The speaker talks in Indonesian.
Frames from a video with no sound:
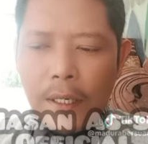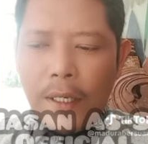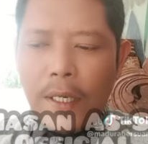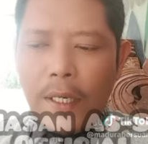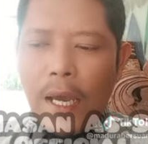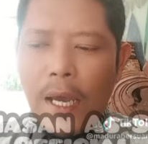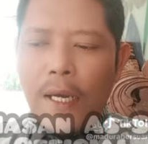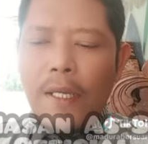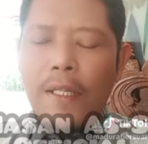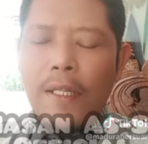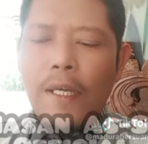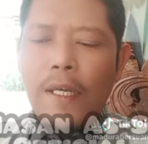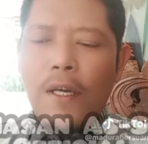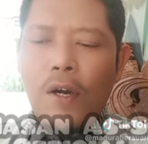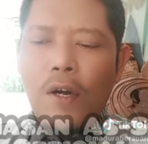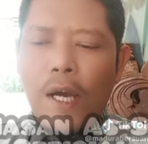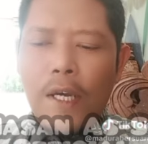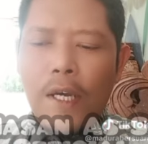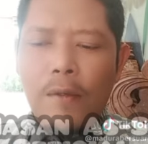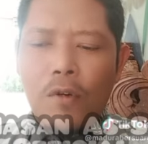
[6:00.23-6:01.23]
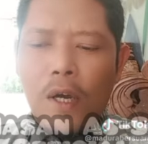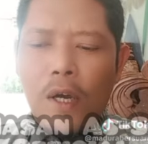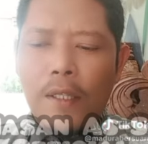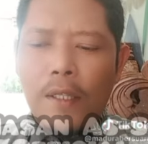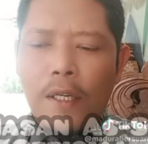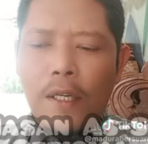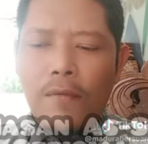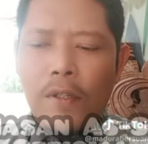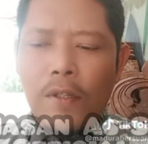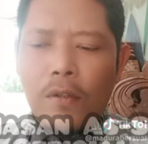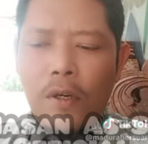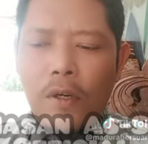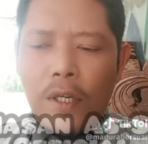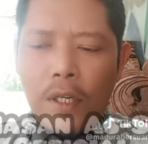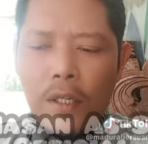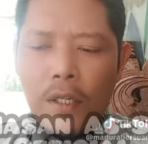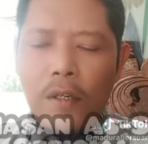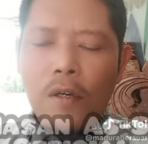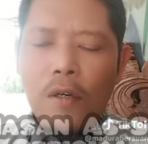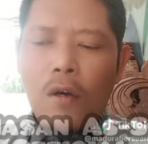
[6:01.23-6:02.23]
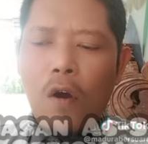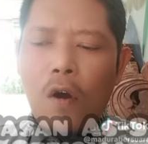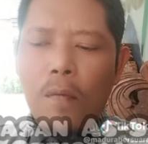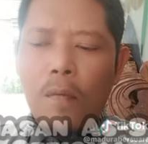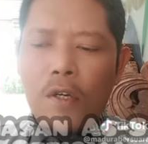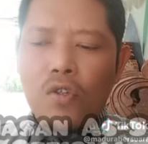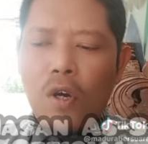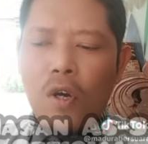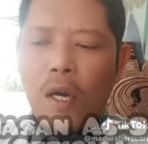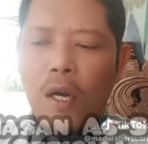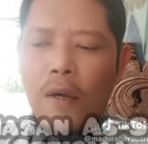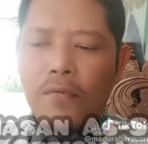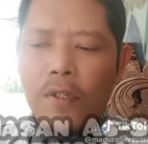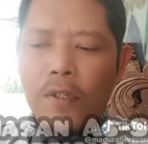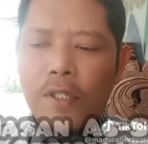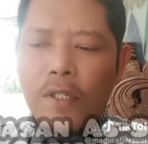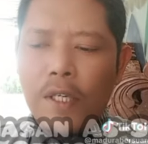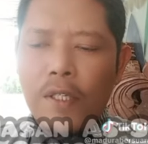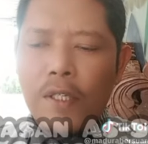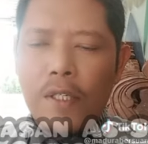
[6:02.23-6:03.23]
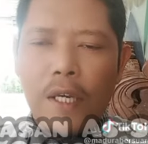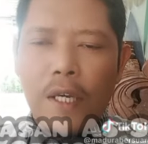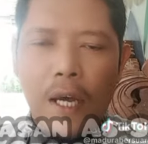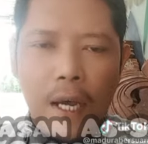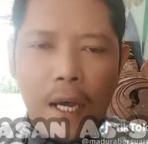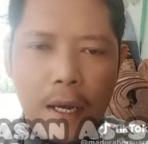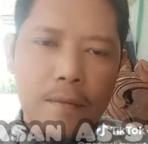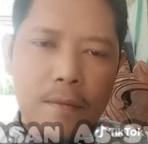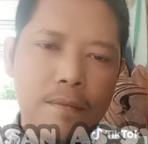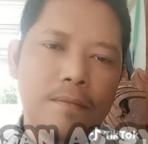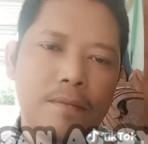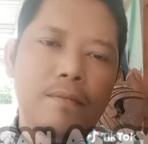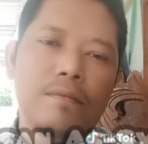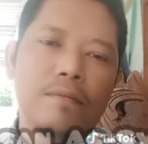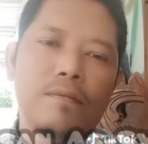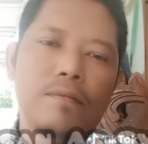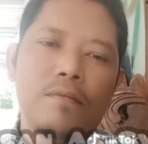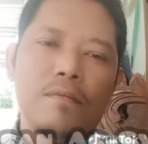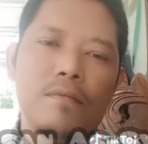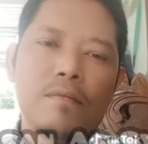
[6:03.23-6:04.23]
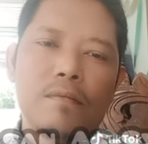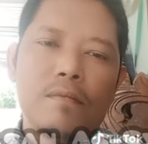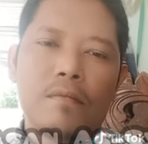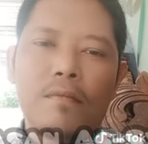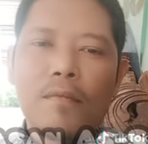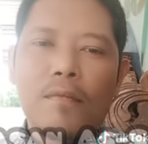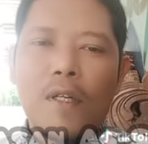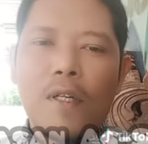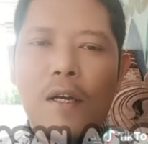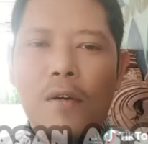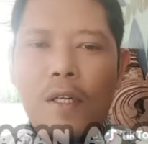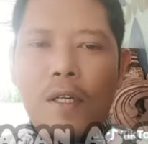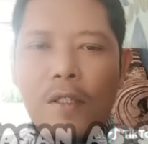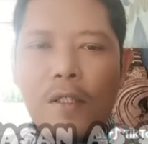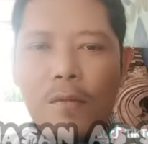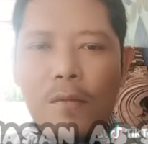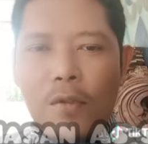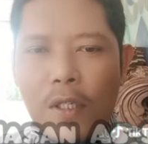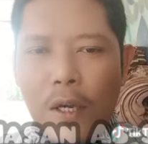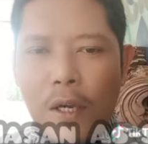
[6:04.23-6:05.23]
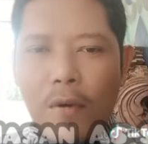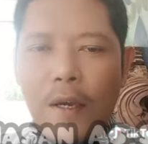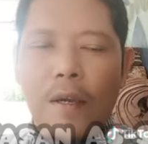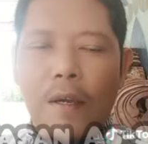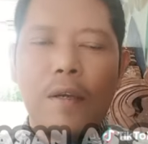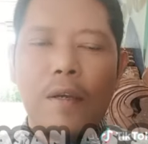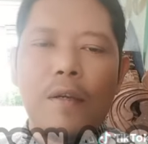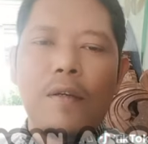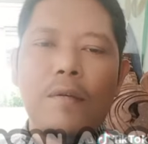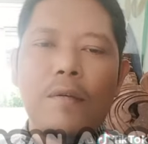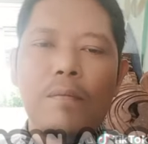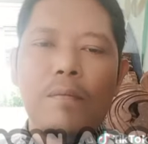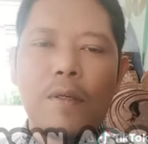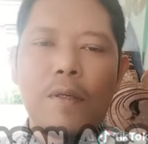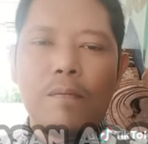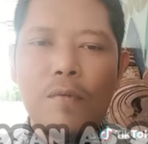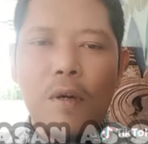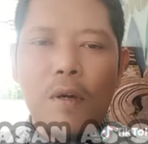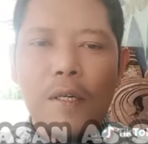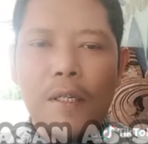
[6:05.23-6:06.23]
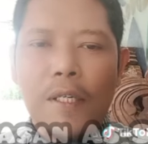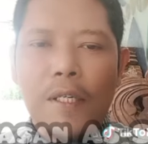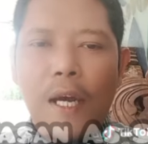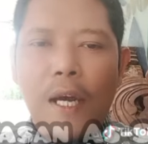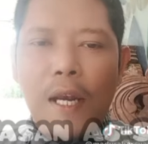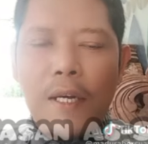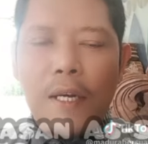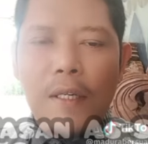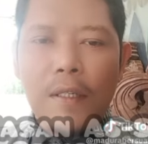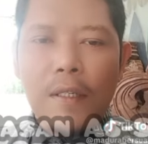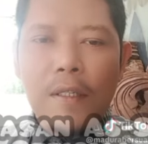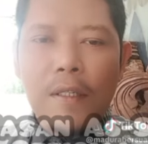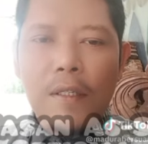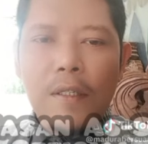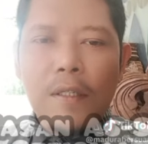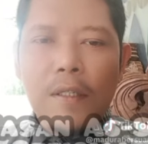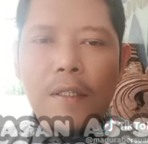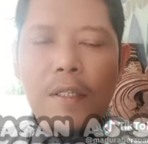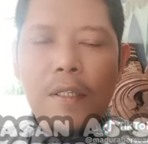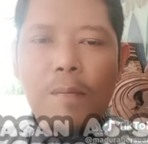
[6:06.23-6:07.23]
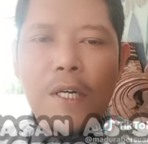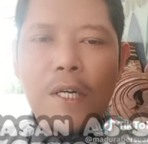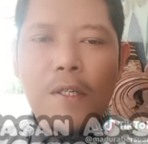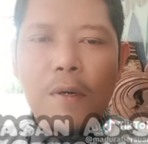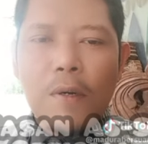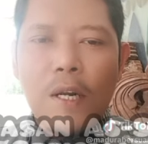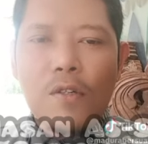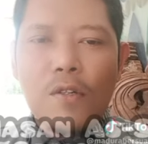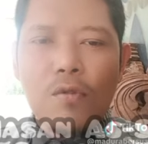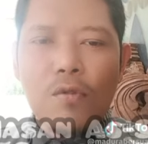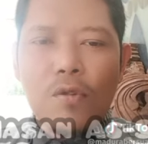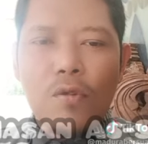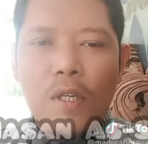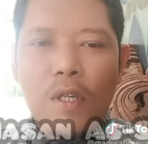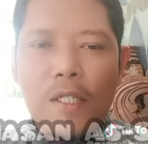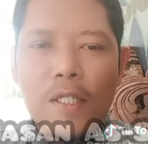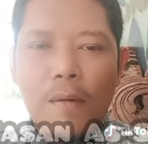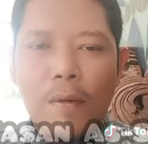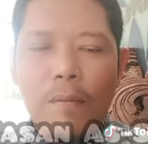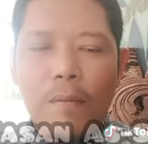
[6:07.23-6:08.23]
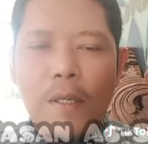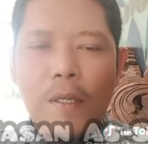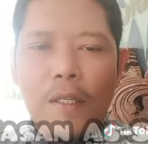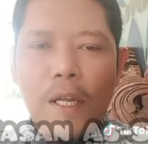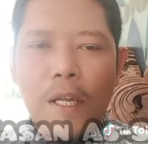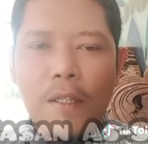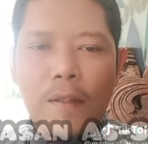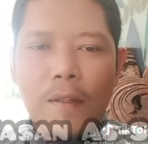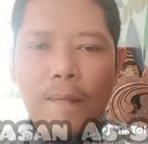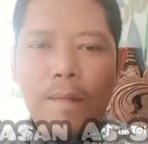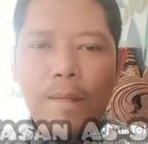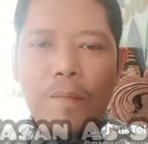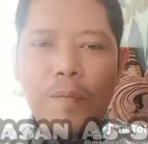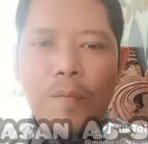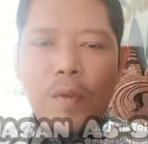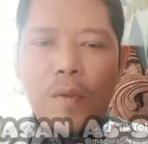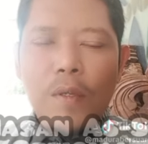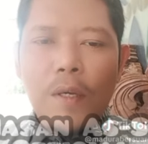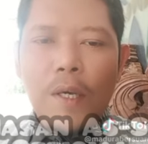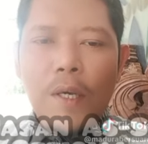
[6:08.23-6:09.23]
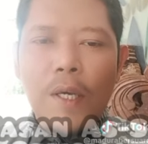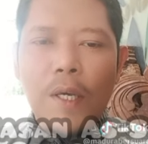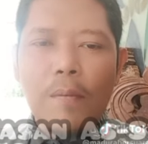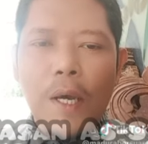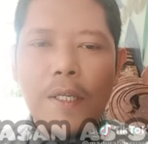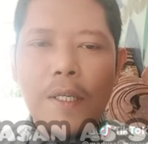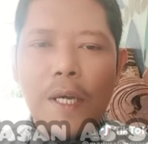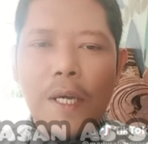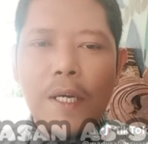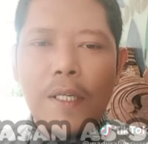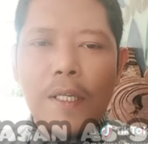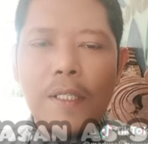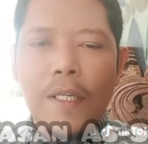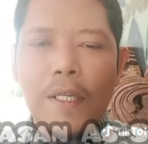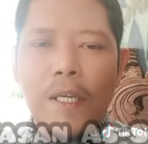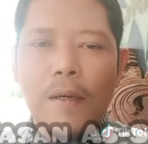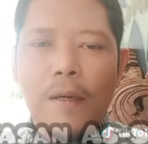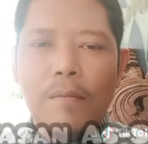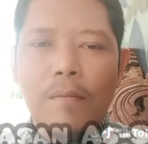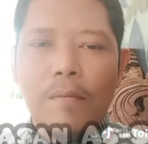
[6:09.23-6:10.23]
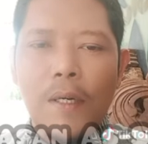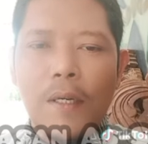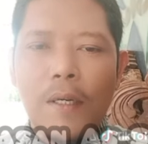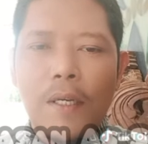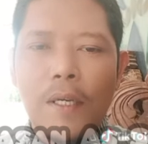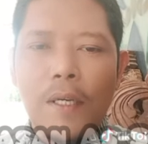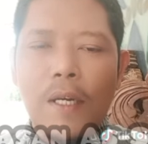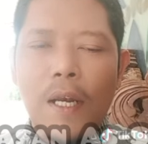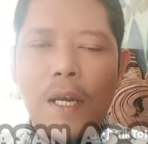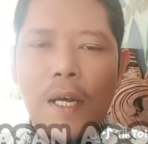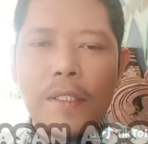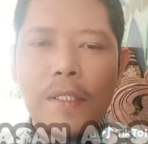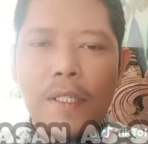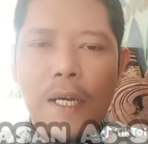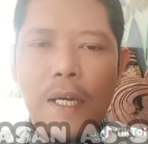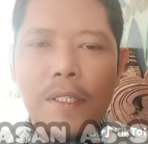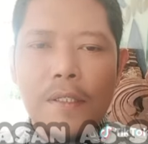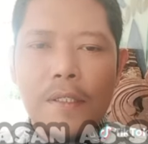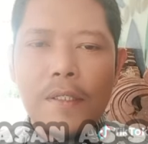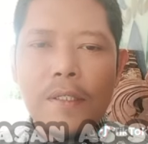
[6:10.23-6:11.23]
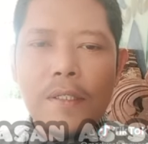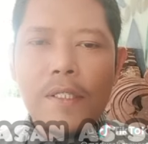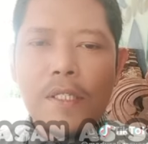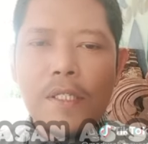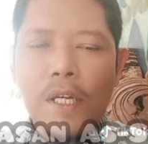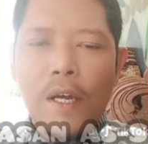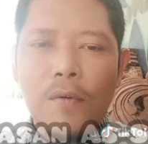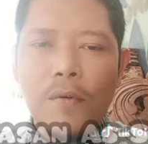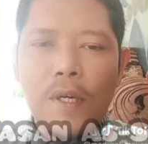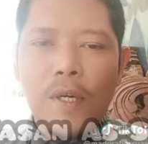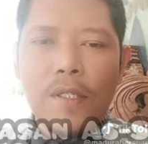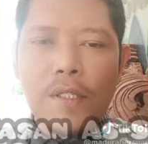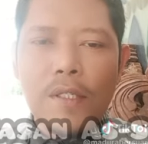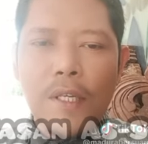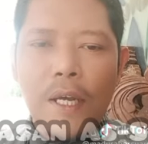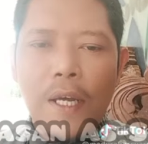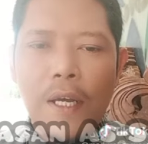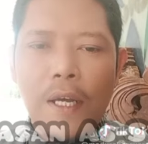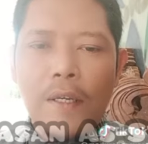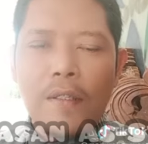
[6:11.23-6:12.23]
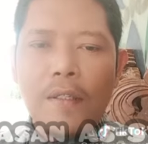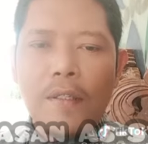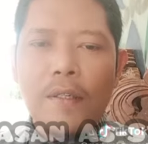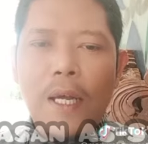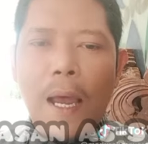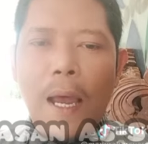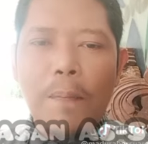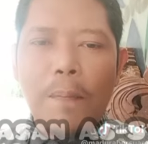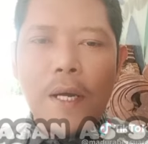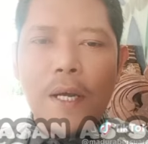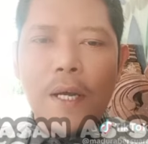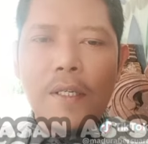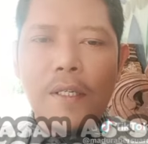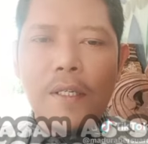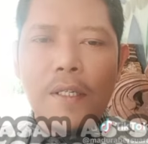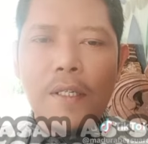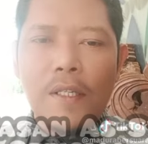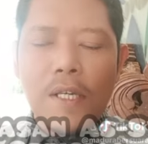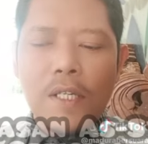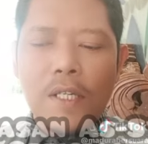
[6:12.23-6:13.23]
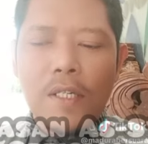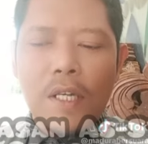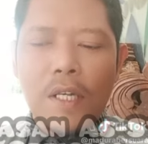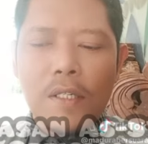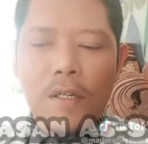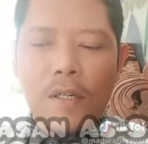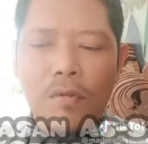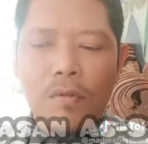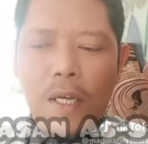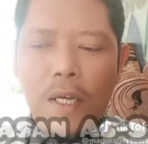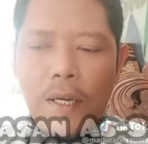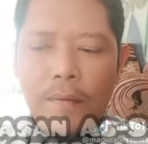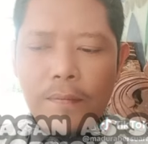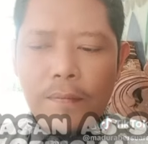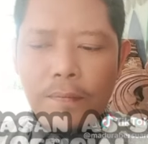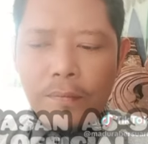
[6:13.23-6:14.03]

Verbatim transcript: karena idza ra'a imra'atan fit tariq fi sadiha." Kalau ketemu cewek perempuan di jalan, diperas-peras susunya sampai micret, Hikmahnya katanya menghilangkan syahwat zina. Apakah ini tidak sesat saudara?